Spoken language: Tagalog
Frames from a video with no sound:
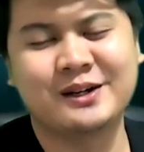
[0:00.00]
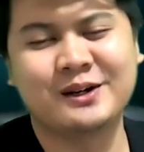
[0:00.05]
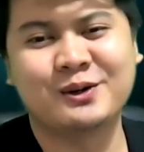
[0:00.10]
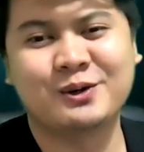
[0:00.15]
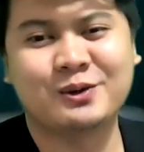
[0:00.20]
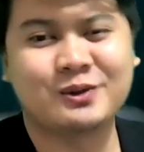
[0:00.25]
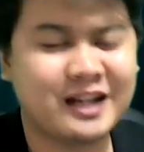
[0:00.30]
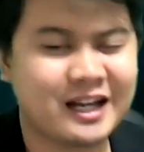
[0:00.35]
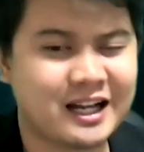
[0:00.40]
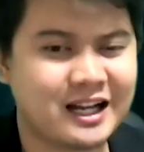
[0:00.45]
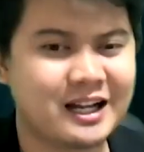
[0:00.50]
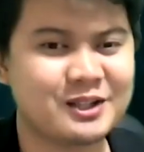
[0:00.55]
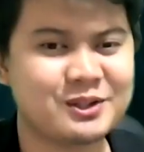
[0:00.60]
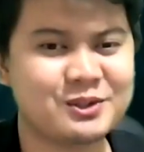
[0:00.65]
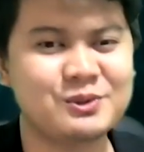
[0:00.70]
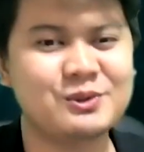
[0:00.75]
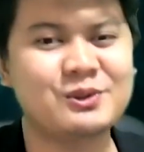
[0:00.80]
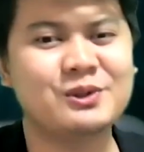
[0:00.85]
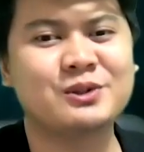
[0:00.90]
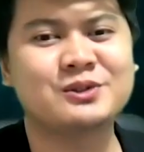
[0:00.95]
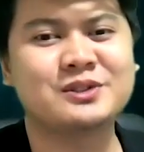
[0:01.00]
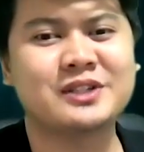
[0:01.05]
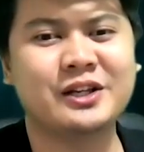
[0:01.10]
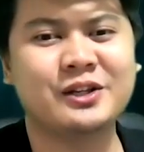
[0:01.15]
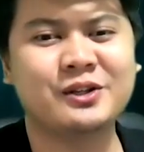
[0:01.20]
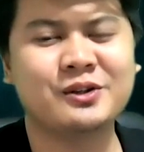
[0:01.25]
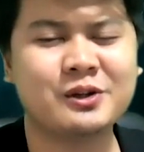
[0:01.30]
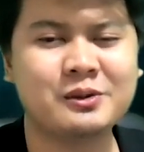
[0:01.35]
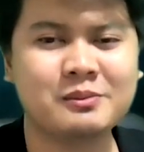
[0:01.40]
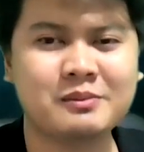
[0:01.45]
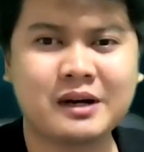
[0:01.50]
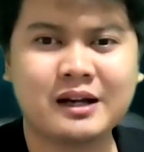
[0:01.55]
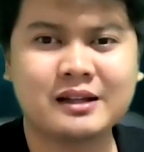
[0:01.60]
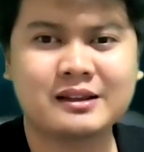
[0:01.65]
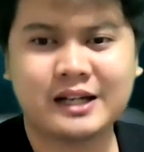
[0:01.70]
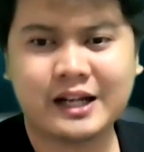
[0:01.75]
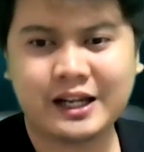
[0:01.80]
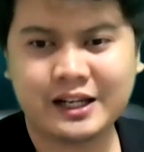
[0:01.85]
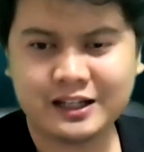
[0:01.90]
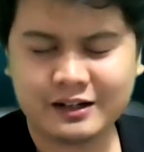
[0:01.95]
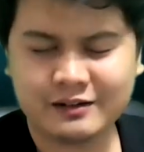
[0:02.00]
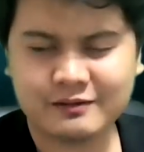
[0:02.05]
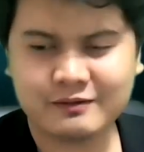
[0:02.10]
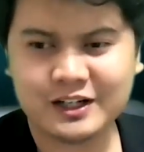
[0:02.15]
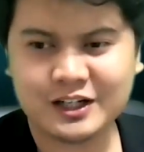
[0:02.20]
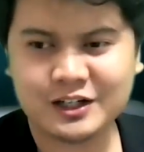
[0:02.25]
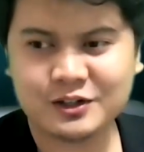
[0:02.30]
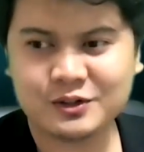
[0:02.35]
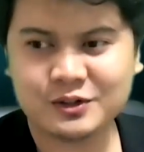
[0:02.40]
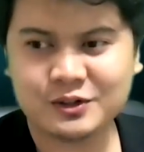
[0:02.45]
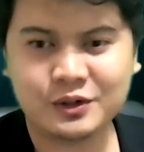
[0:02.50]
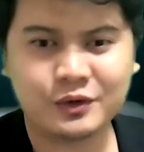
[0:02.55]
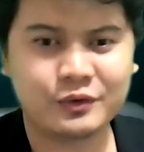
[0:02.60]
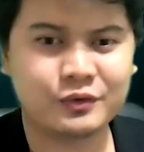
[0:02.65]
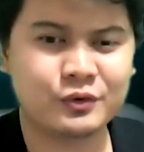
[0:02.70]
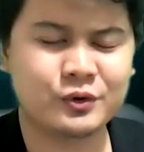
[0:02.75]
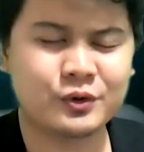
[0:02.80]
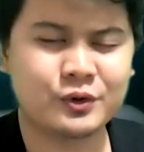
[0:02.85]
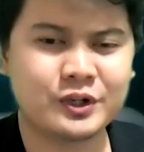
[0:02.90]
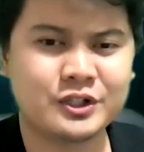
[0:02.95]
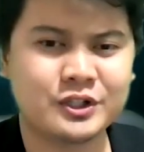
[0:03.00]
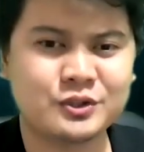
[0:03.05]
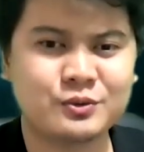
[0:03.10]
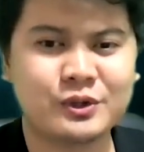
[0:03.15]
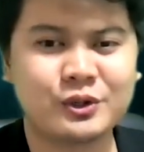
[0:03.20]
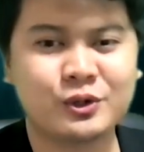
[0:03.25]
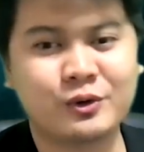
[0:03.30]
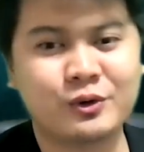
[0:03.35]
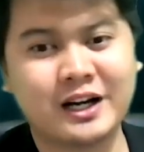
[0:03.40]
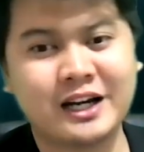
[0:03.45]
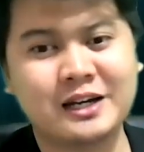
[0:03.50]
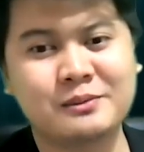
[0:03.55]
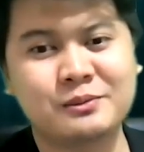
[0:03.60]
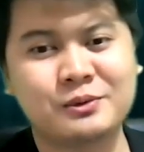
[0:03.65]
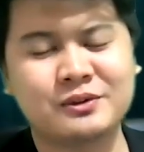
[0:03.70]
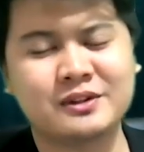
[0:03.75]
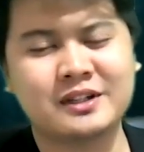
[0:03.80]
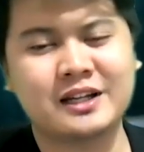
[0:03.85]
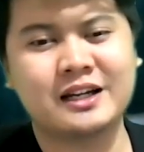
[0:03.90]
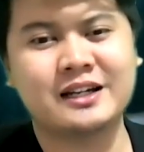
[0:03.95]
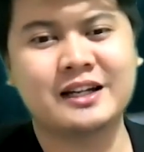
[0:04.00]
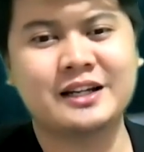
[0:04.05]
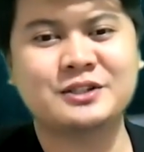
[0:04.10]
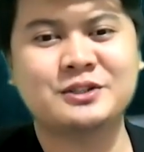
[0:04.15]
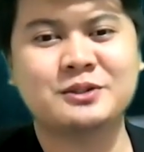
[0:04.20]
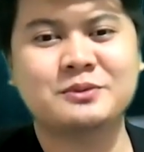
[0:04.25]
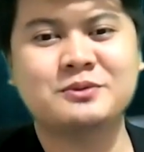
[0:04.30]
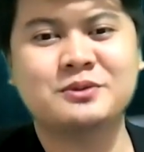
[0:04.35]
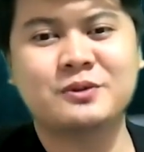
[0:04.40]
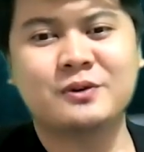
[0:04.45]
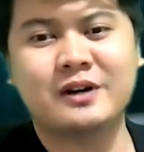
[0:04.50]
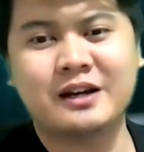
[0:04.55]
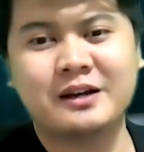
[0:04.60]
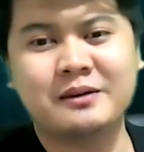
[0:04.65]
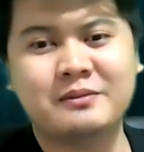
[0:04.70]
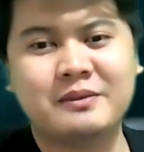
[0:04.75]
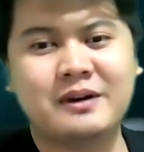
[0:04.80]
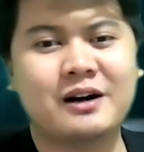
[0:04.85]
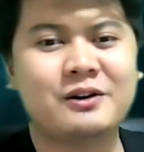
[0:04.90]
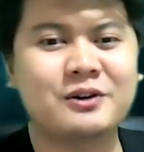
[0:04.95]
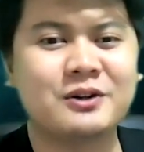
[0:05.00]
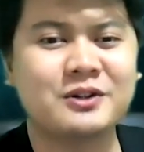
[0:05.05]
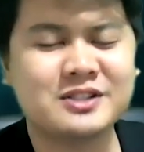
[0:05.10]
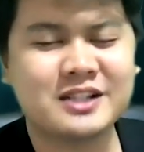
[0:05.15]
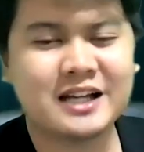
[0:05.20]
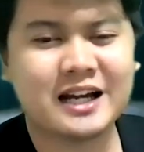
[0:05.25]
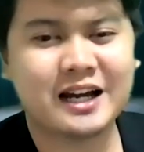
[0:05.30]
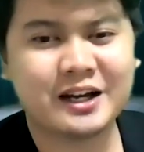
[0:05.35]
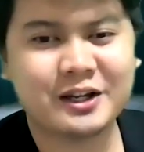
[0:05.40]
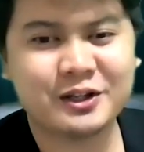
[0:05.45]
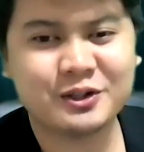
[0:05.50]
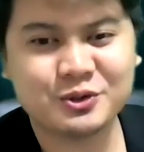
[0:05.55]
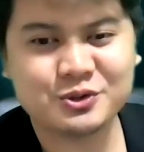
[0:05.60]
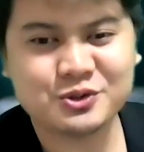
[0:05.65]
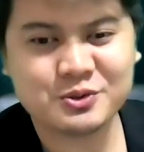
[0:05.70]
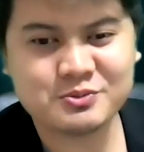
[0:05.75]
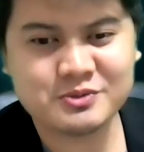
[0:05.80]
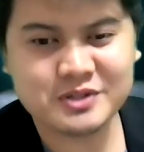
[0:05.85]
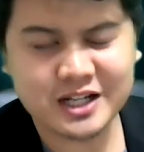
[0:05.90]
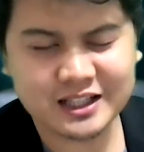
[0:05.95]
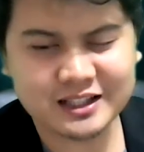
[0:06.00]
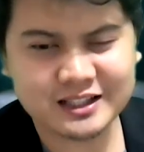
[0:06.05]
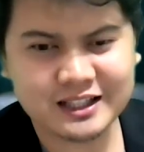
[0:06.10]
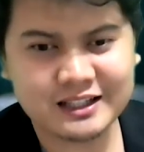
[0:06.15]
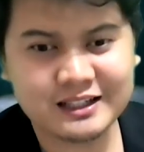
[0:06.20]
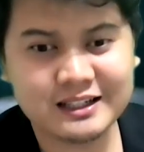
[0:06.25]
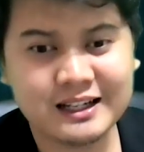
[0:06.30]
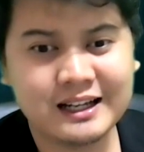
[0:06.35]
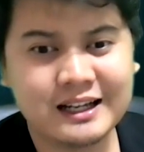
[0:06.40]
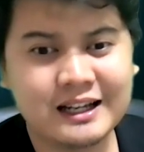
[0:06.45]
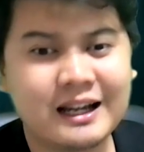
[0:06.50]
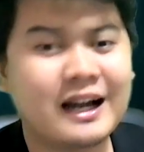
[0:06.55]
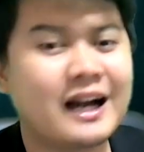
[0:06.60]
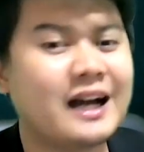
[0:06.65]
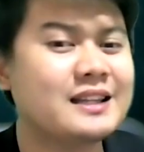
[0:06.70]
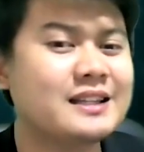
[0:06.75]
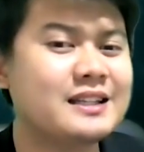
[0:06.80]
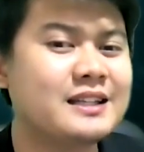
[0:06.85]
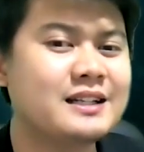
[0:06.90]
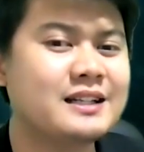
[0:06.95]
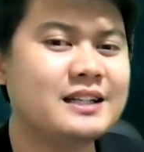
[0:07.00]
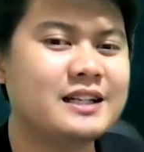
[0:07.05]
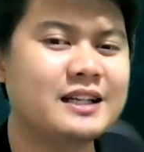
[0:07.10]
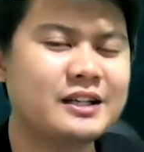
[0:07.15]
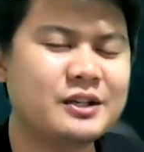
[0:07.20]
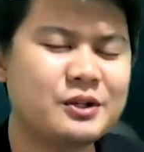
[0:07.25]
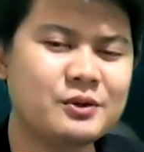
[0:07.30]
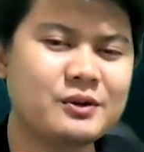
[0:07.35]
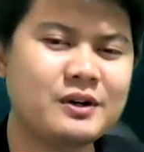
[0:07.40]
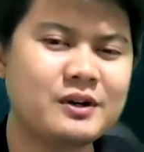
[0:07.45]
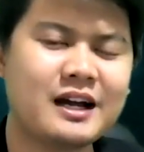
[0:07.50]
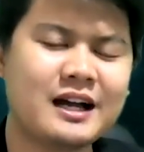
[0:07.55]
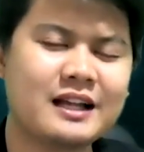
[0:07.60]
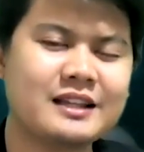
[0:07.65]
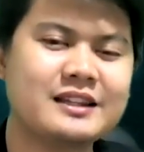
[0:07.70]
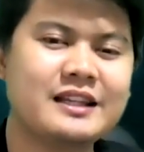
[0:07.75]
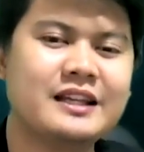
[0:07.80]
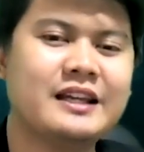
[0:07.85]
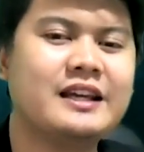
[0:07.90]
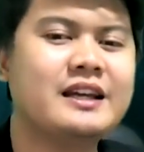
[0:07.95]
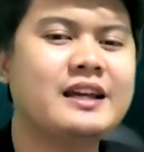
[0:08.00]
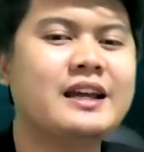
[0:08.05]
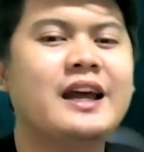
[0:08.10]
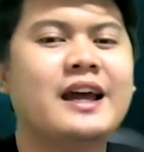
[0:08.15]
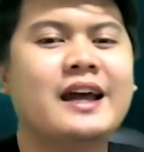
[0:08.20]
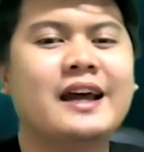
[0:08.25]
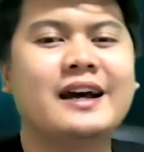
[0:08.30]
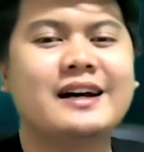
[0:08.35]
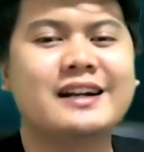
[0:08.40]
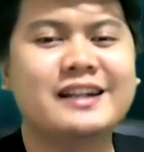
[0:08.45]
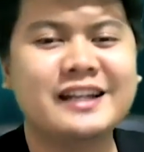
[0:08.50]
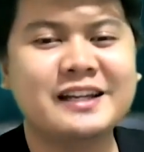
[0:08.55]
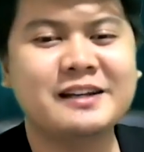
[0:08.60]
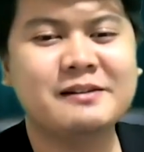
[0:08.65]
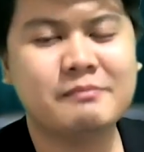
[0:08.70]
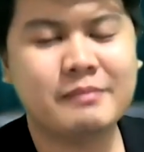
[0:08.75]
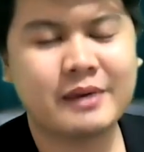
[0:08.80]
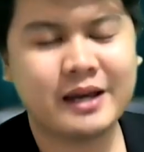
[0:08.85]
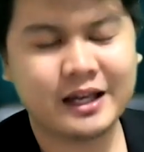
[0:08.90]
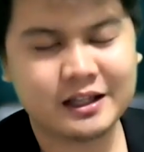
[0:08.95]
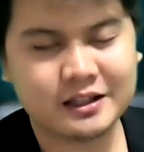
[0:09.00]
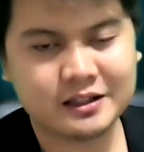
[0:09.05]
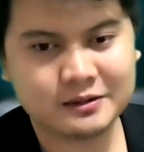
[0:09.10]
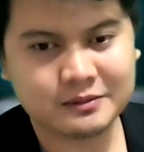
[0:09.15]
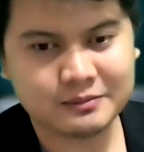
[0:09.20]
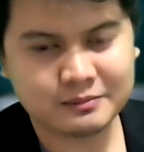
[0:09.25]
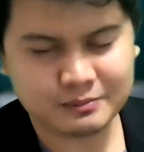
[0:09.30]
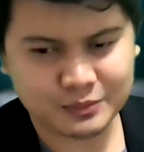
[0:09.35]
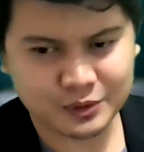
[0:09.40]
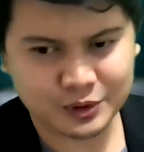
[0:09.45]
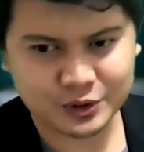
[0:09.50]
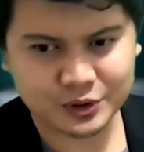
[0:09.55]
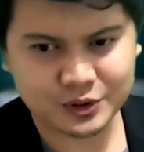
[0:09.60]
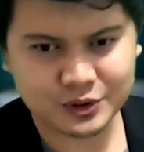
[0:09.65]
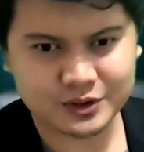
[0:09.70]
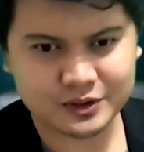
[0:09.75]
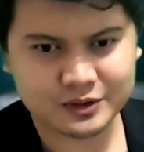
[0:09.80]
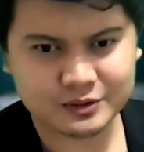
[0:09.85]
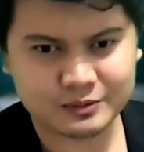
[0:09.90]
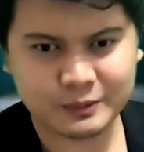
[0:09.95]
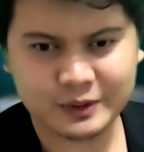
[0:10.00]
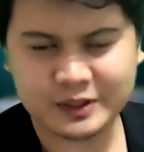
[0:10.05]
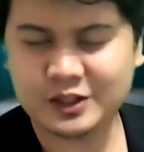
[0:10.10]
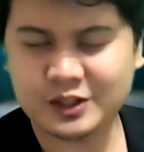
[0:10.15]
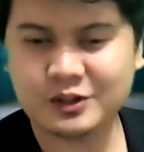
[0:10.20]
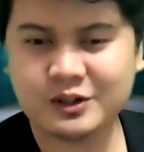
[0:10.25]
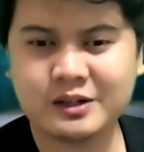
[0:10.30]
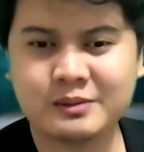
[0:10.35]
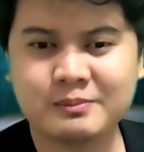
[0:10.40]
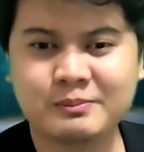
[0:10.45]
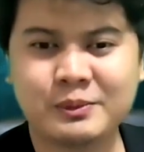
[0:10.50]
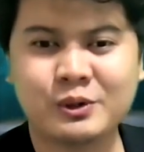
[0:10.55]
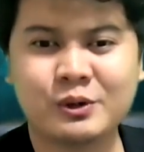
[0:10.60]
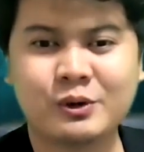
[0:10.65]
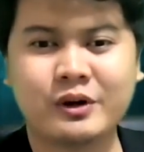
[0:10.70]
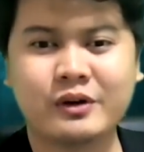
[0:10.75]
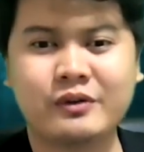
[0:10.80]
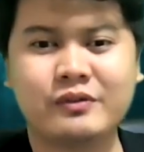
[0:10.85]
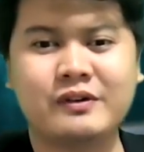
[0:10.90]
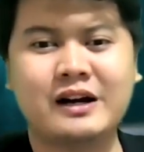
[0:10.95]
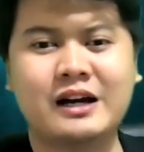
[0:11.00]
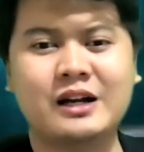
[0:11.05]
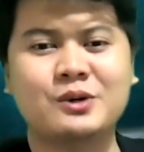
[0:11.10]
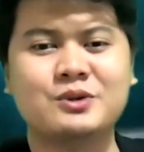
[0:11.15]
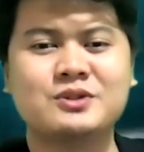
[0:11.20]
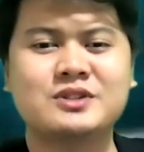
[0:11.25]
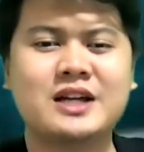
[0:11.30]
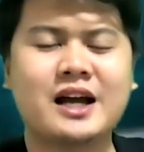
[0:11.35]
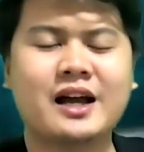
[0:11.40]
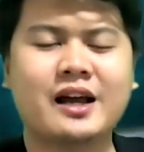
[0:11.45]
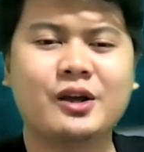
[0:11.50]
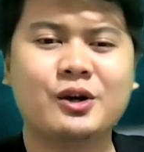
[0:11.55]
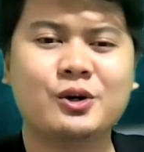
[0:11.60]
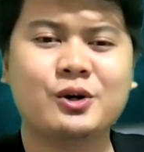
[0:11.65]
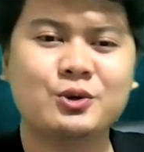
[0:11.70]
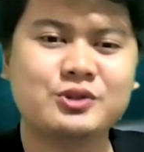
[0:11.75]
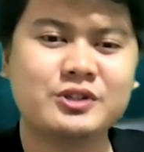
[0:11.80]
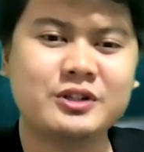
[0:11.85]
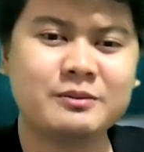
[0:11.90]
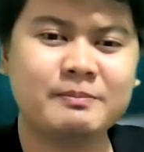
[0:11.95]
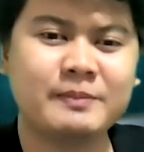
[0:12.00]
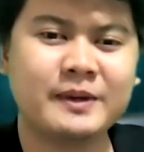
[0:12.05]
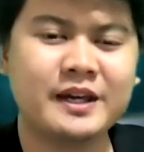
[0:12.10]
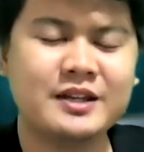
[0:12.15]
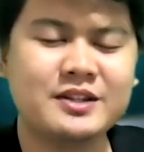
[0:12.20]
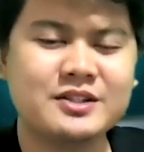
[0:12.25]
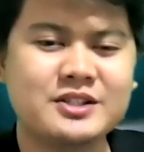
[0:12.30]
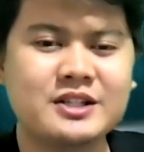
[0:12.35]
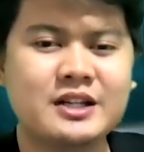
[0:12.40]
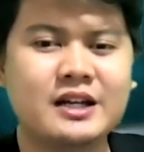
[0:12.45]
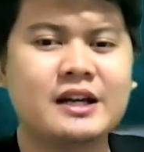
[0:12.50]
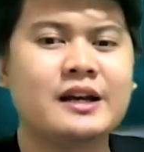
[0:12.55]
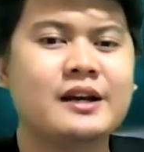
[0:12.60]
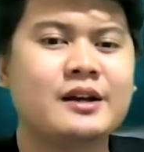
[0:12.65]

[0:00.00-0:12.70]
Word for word: Kung nakakatulong sa inyo yung mga training vlog ko, of course, huwag niyong kalimutan na i-subscribe ako sa aking YouTube channel at i-click yung ating ring bell button. Pwede nyo rin po ako i-follow sa aking coaching page.